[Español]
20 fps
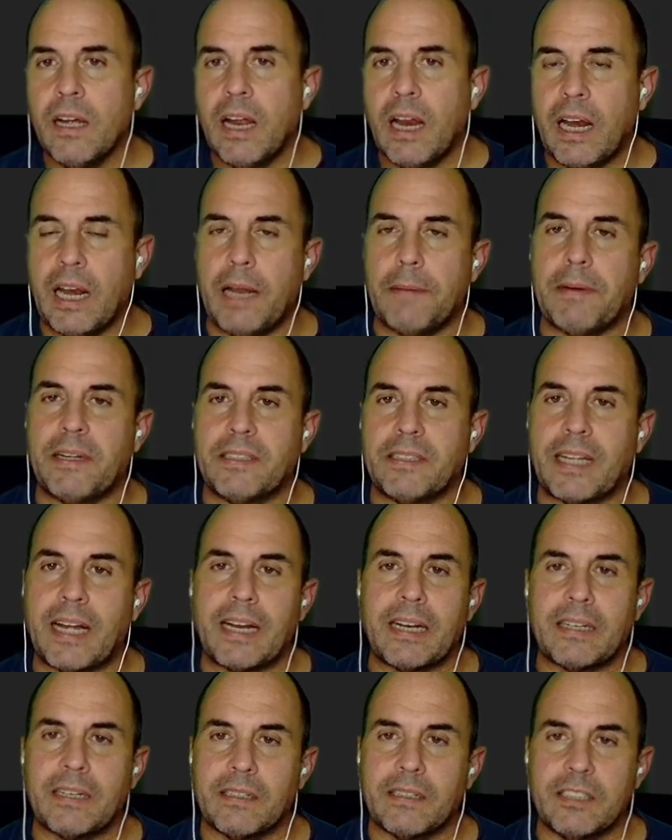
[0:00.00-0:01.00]

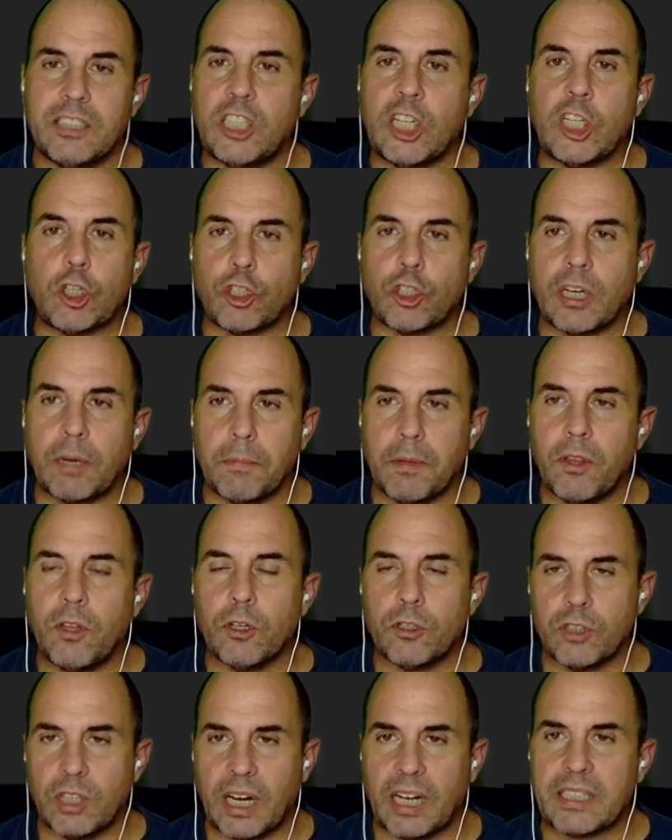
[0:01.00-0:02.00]
levantar distintos
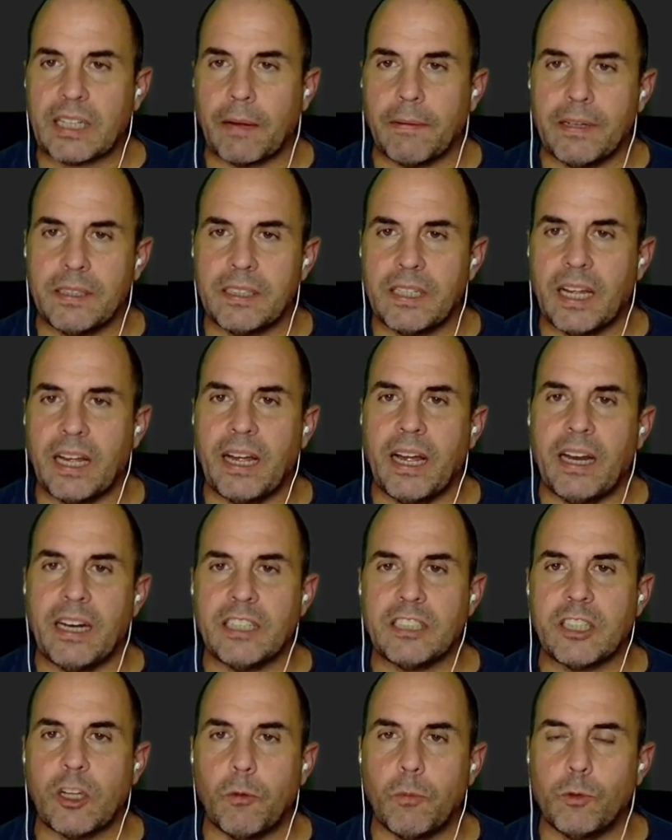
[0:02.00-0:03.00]
servicios directamente en
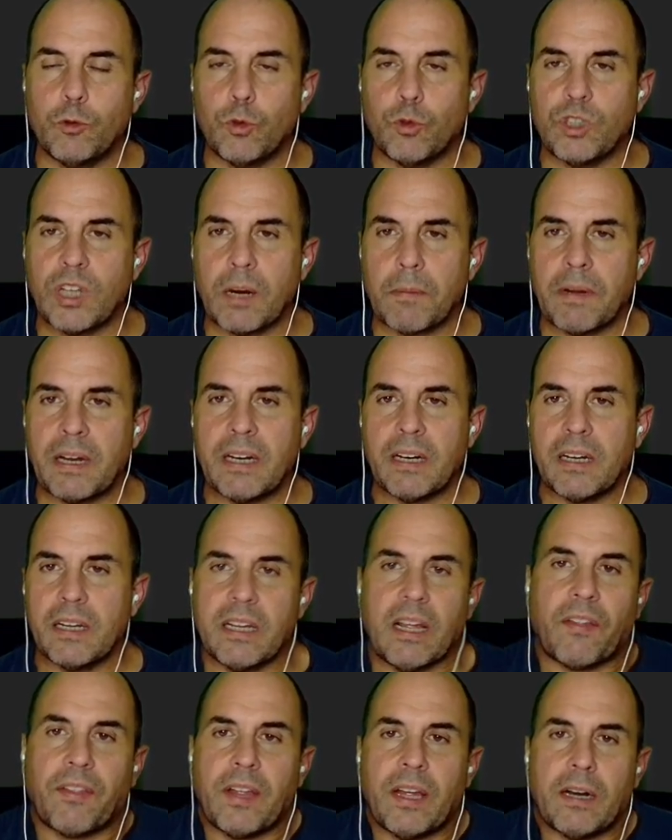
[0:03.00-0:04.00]
este Ubuntu Server
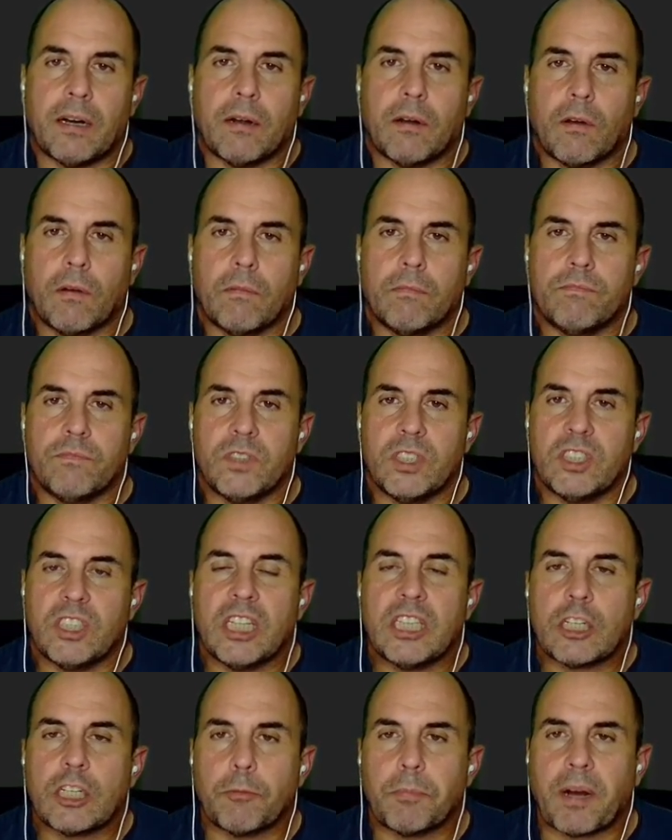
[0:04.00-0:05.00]
y hacer
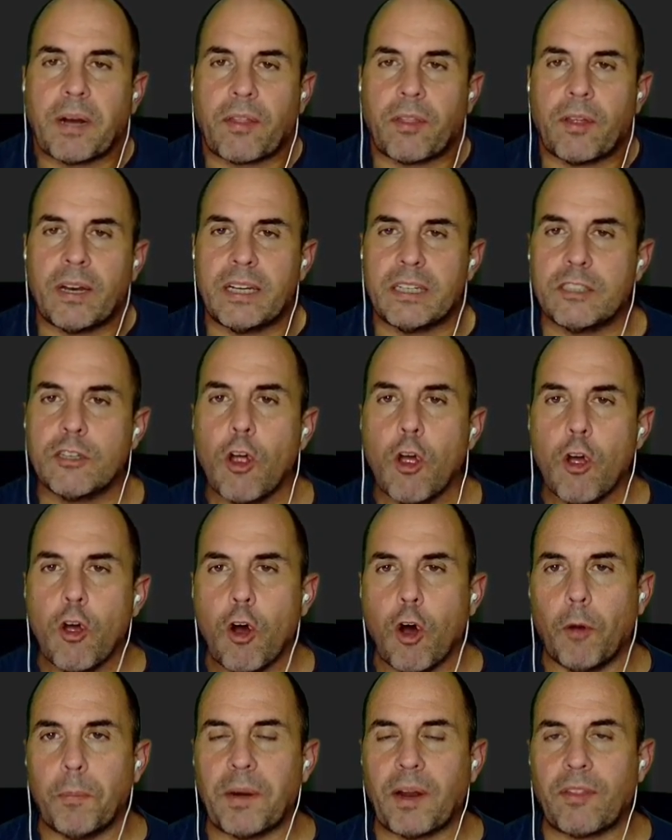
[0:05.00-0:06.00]
distintas operaciones,
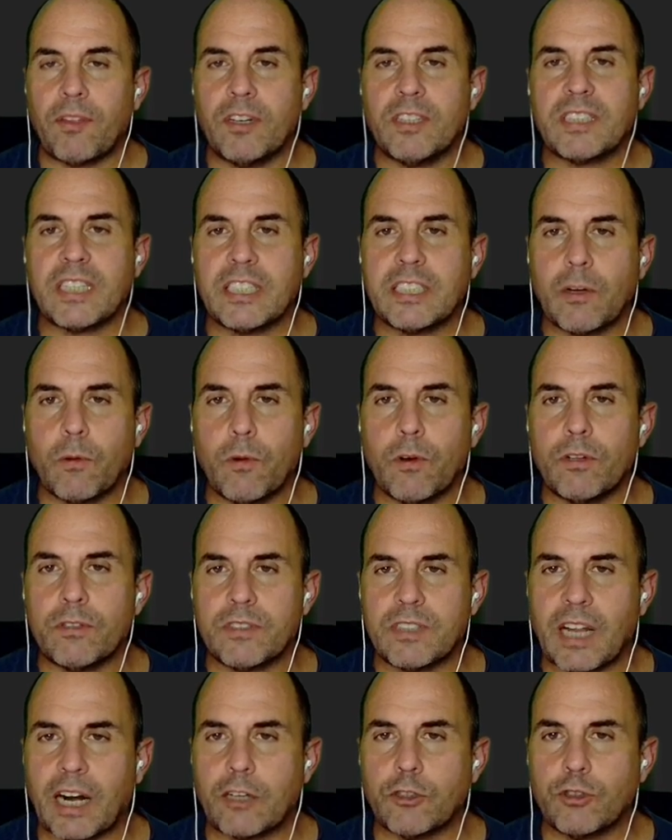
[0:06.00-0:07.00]
operaciones que seguro
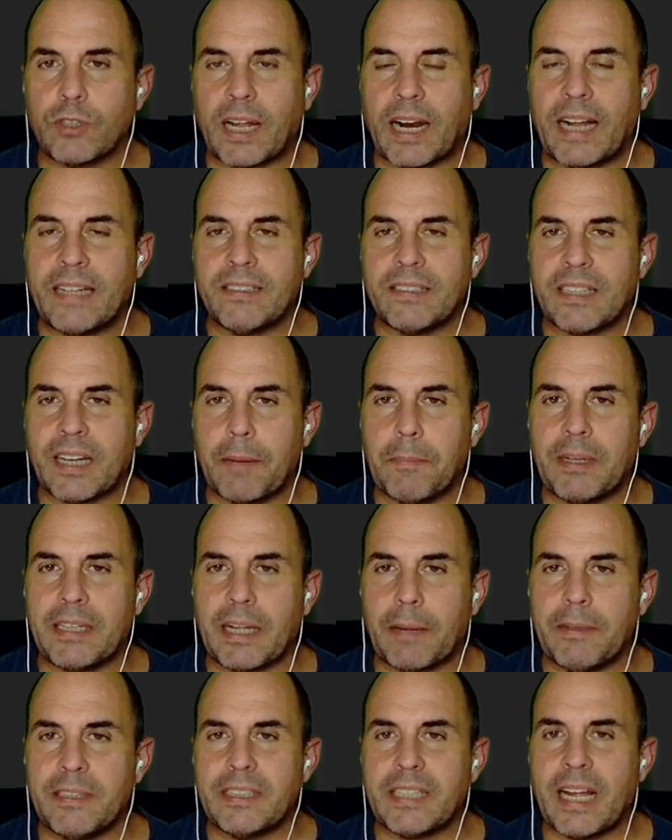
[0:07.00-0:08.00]
te resultarán
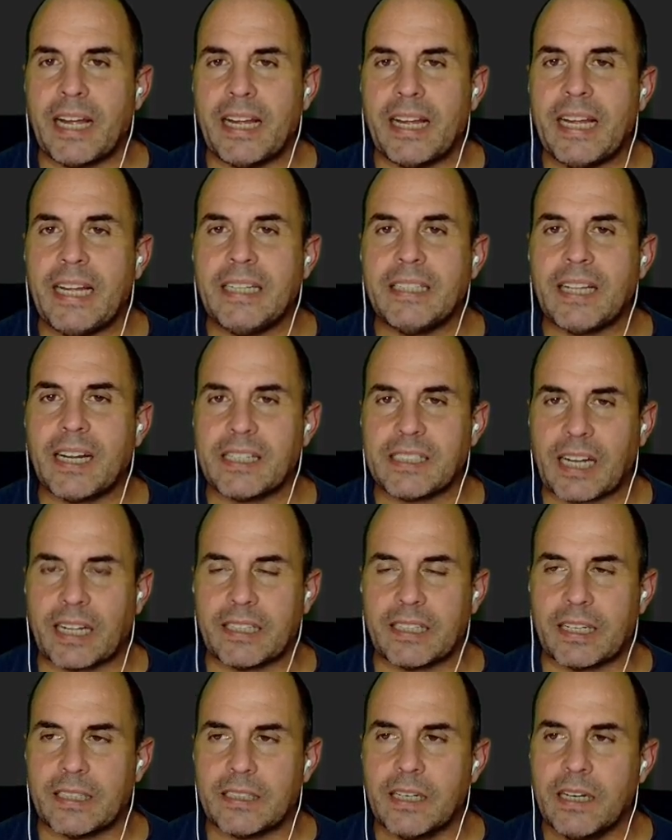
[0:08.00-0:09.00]
tremendamente
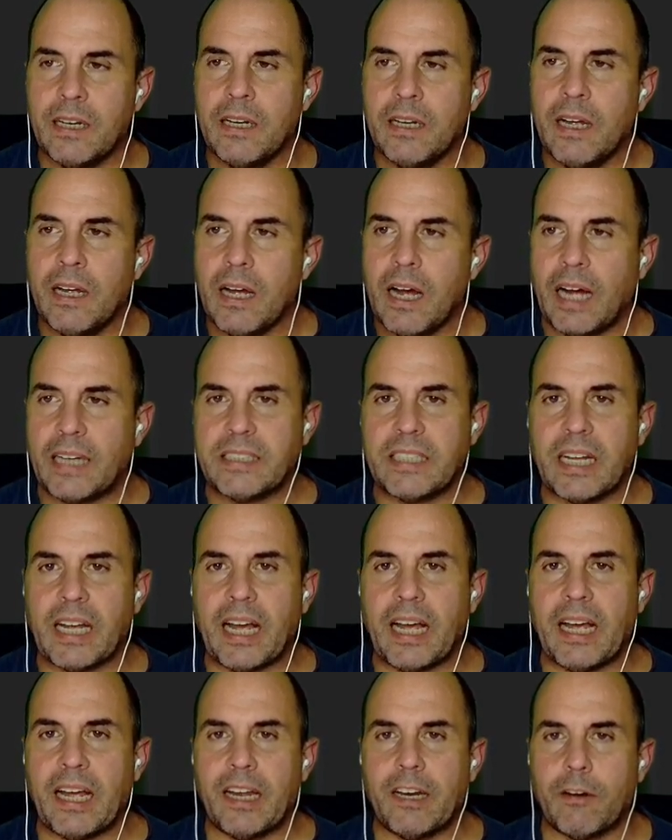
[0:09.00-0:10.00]
interesantes. Así
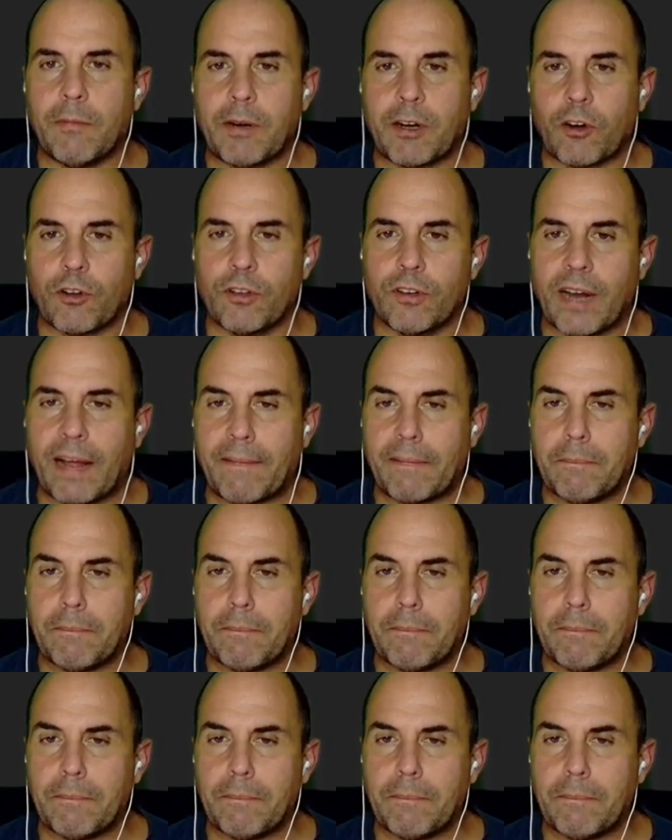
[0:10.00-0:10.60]
que no me enrollo nada